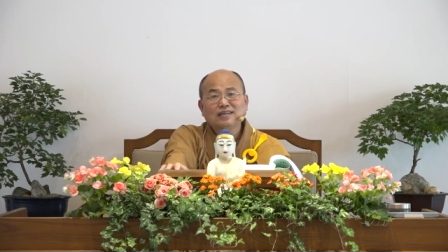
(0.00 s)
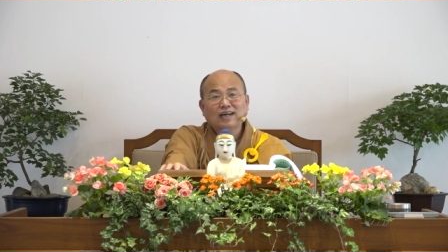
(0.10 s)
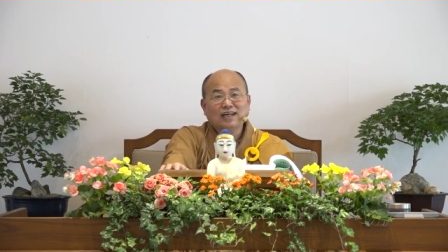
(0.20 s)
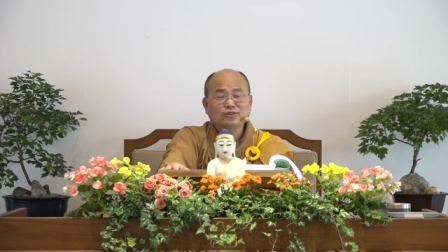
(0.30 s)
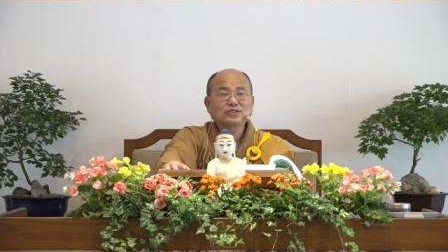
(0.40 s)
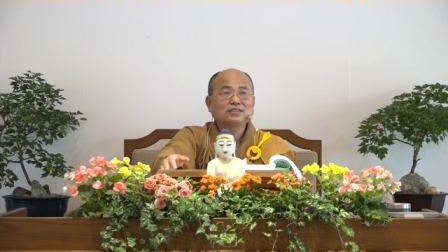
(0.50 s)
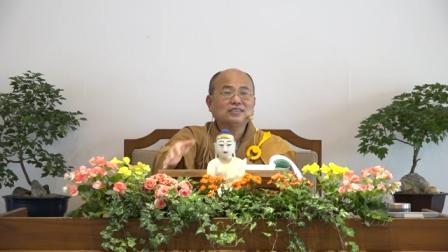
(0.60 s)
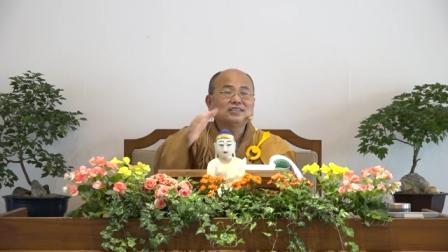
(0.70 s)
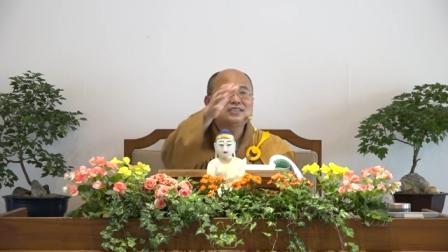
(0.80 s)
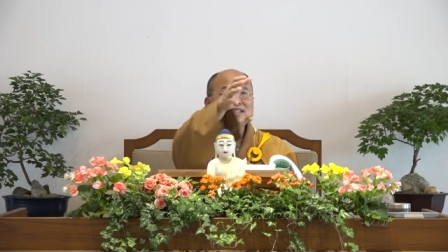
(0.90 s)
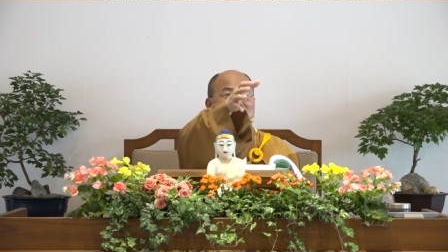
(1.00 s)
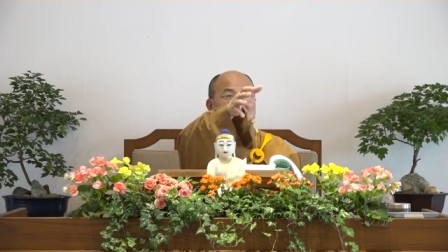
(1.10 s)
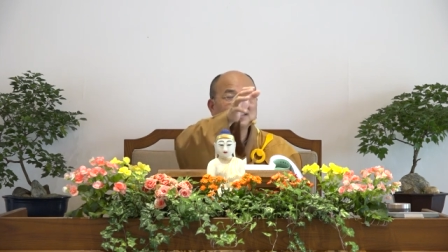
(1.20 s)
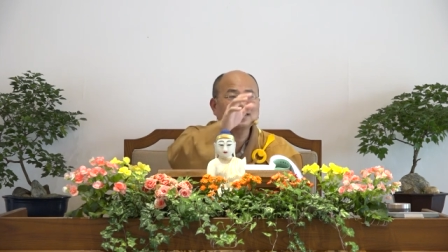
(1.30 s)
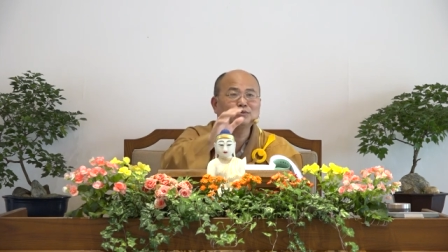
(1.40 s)
啊，就是以现
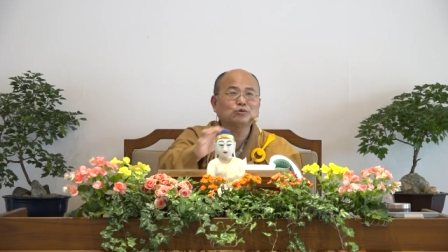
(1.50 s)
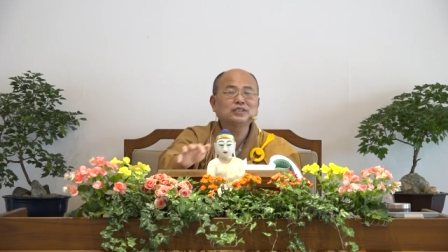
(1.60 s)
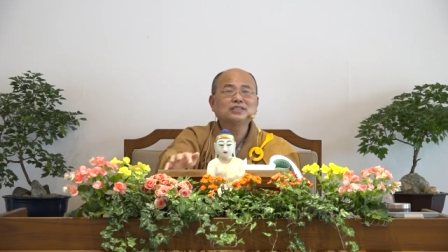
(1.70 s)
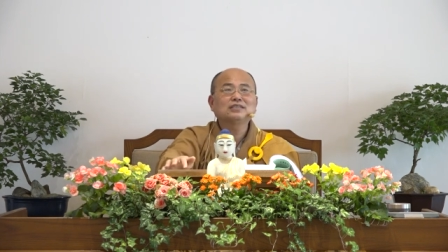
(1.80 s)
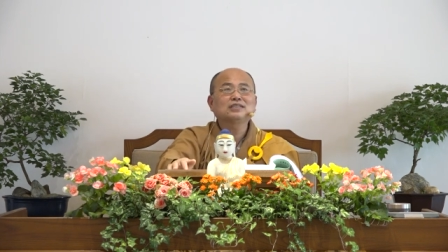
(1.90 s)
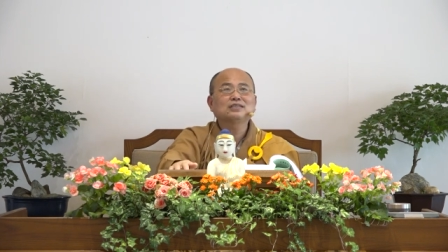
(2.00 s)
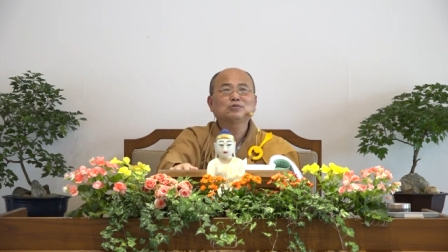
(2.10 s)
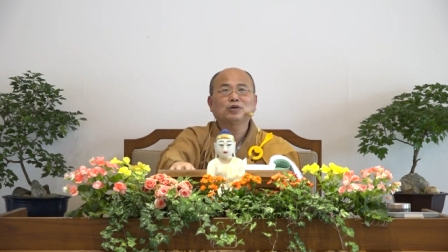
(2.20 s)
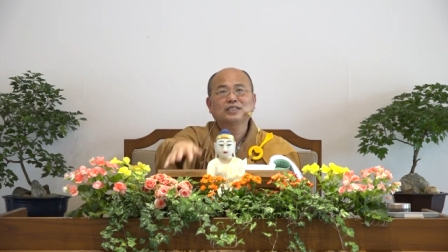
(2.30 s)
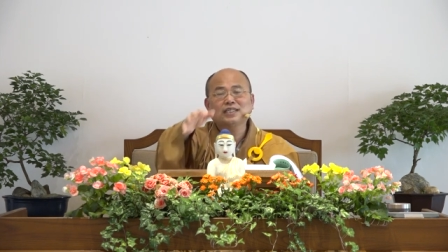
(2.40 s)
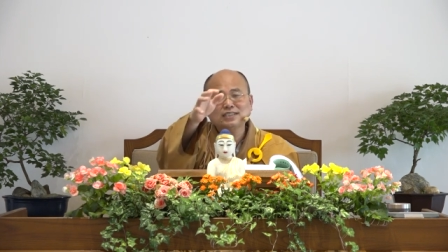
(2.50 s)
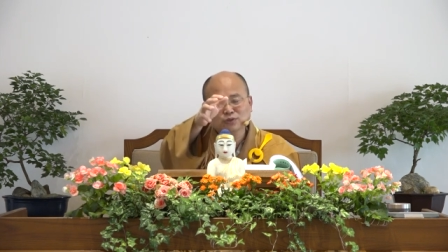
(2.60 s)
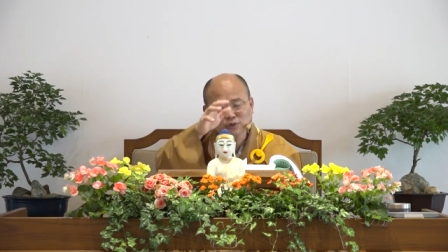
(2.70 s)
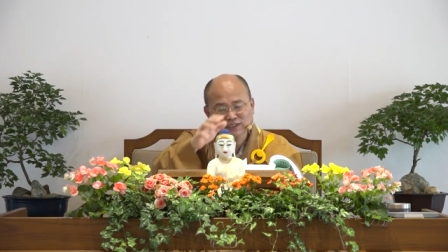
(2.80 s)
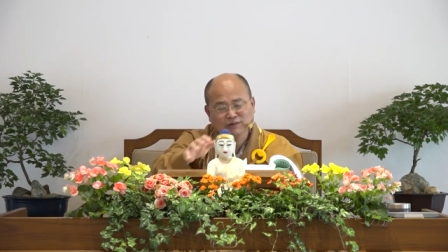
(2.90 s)
在的这个五蕴身心，我才
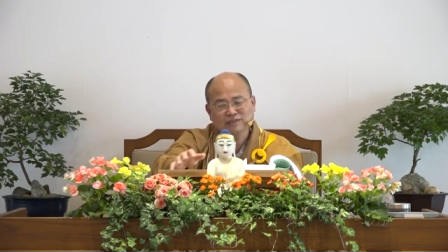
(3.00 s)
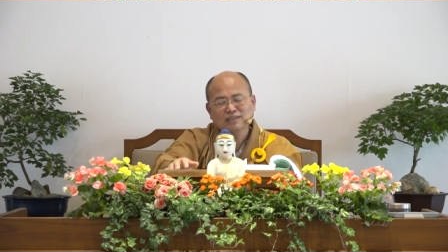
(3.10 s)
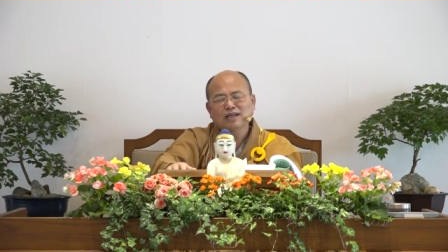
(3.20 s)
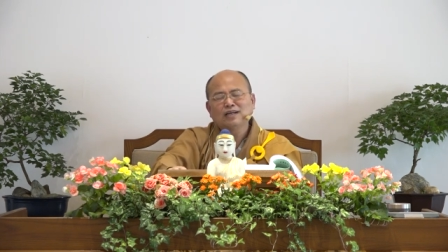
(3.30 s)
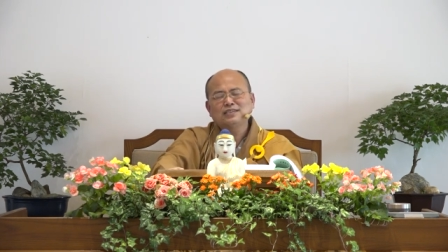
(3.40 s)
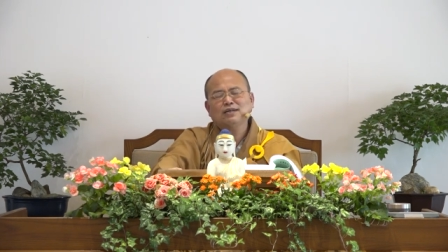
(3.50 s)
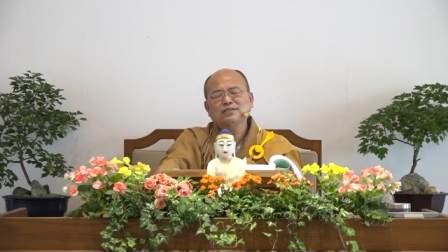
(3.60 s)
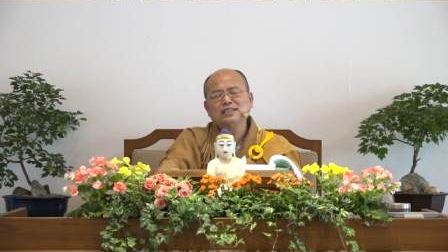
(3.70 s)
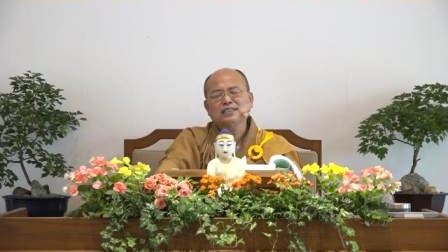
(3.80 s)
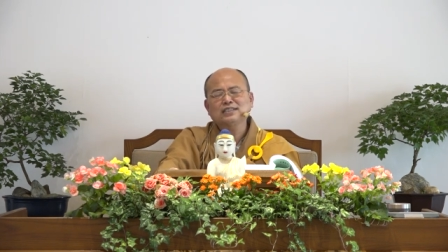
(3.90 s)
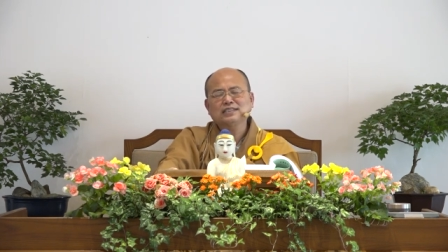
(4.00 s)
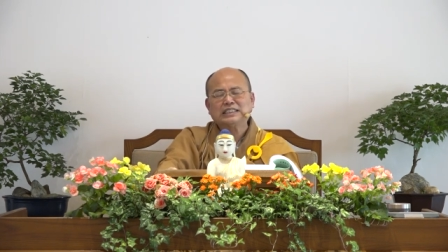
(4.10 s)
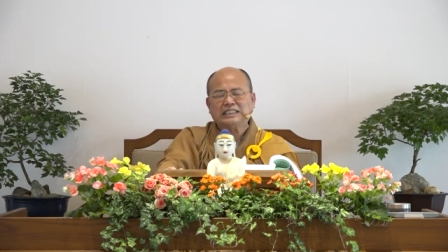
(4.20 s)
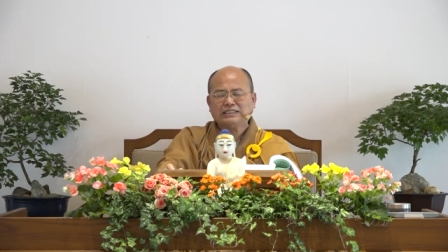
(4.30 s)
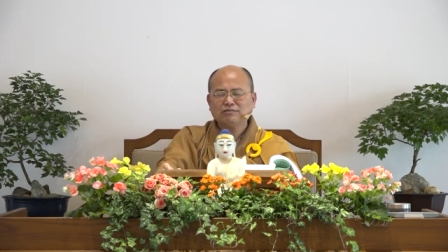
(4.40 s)
叫做叫叫这个
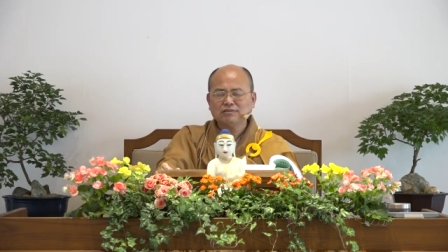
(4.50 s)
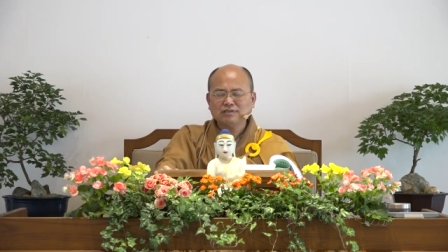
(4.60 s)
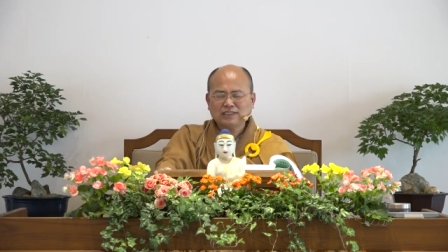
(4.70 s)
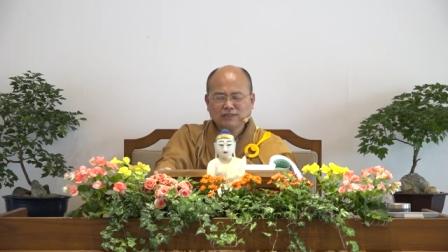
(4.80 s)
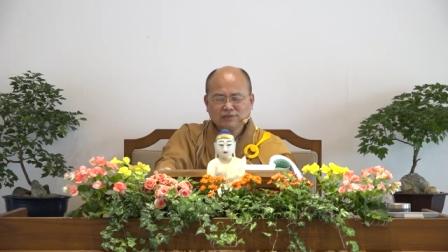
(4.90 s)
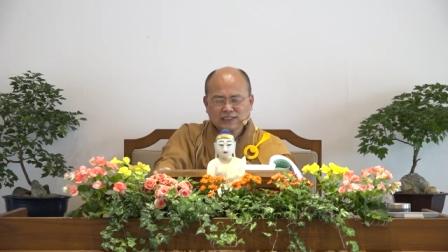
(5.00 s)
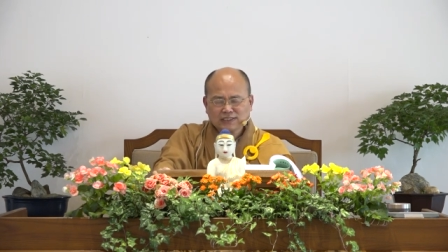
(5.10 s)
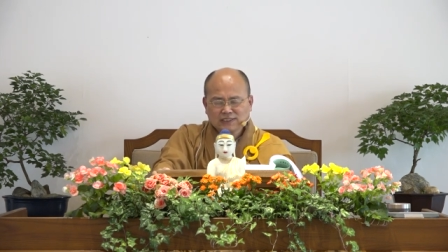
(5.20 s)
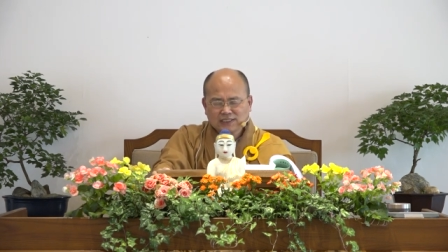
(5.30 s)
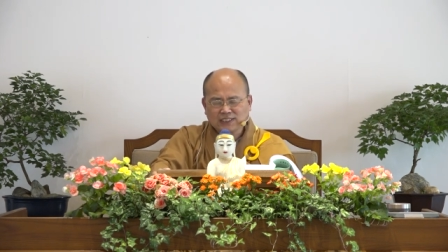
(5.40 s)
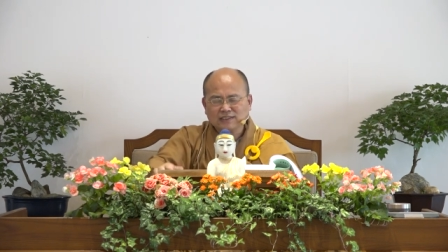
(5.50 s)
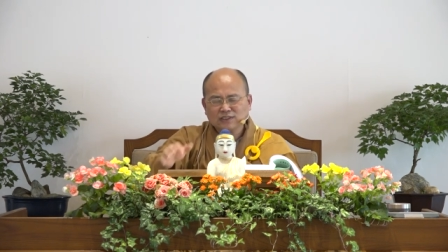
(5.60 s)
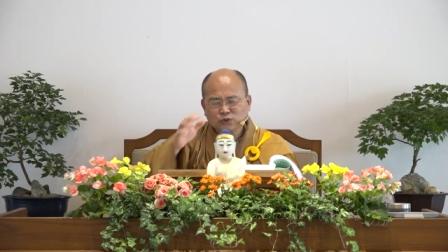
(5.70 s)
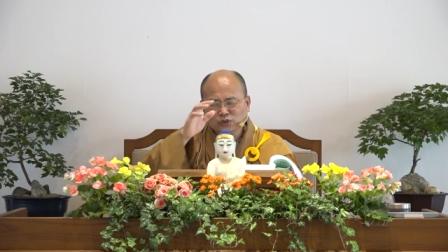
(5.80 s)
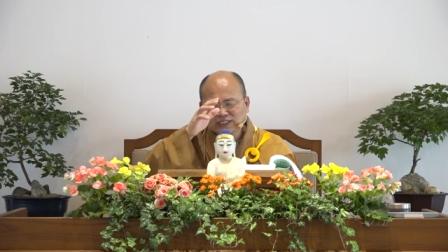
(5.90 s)
叫叫这个请
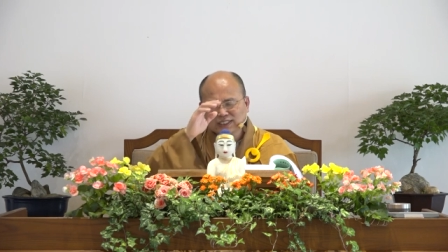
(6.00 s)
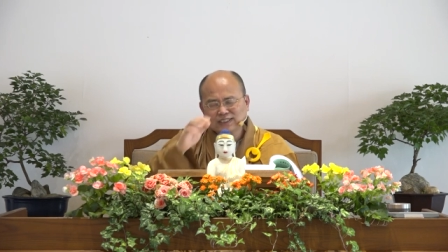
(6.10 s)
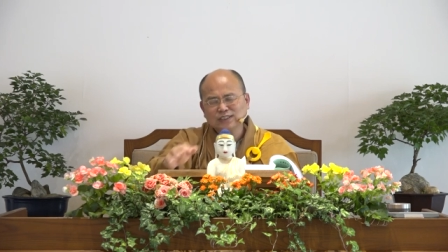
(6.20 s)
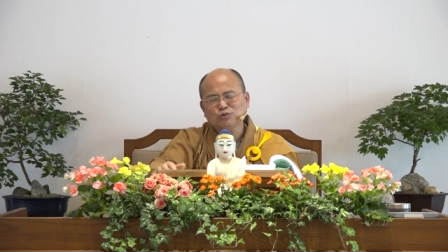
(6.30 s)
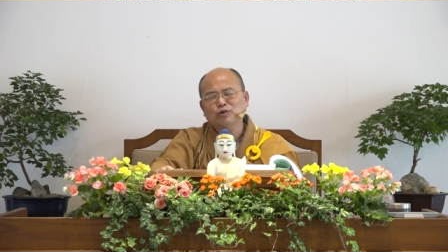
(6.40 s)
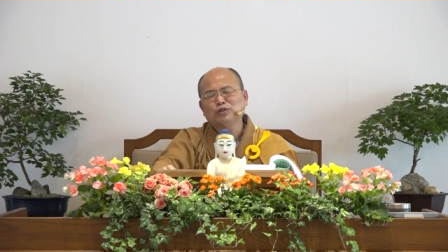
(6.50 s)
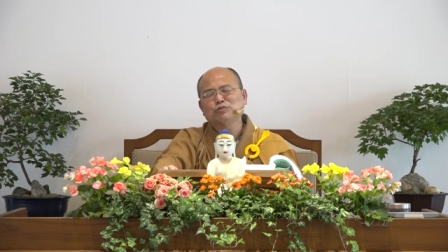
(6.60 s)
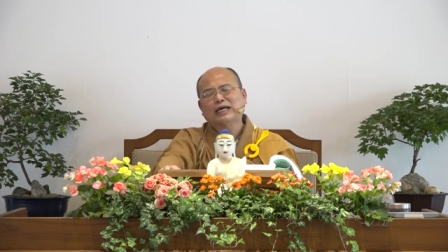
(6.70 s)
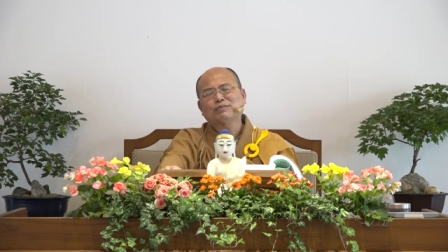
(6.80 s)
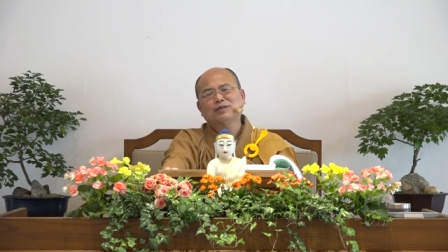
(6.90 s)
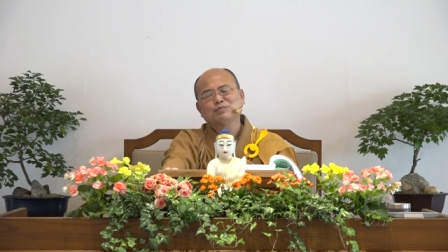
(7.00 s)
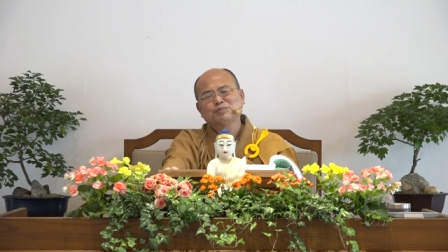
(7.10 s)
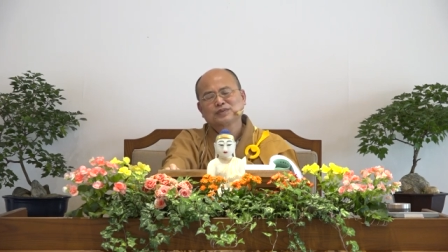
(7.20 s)
说这个世尊为如来嘛。